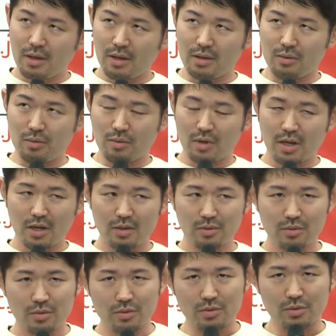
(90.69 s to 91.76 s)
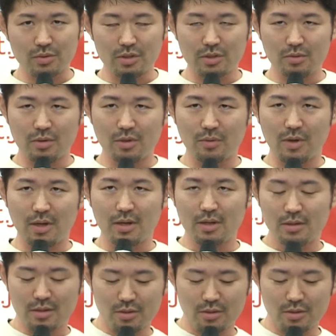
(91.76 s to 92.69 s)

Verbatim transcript: えっと、開業当初うちの院は